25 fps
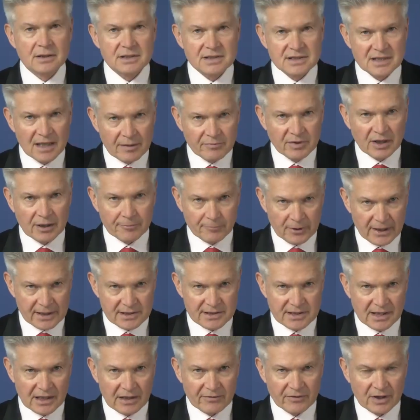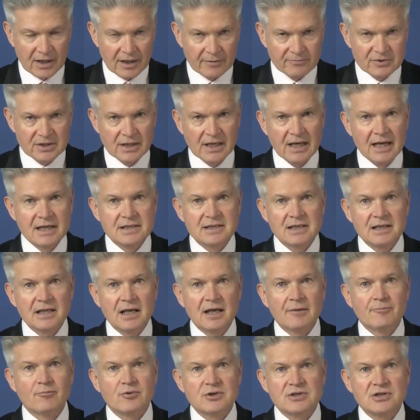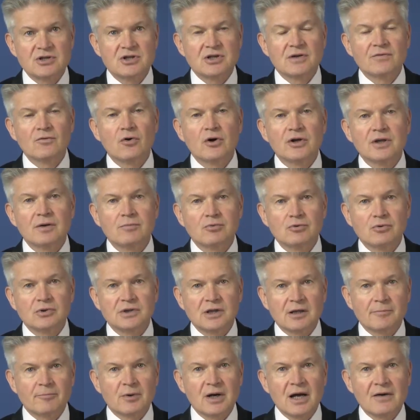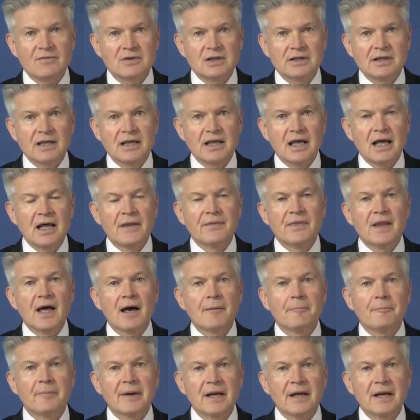самих пластиковых обтекателей, после чего они будут отправлены на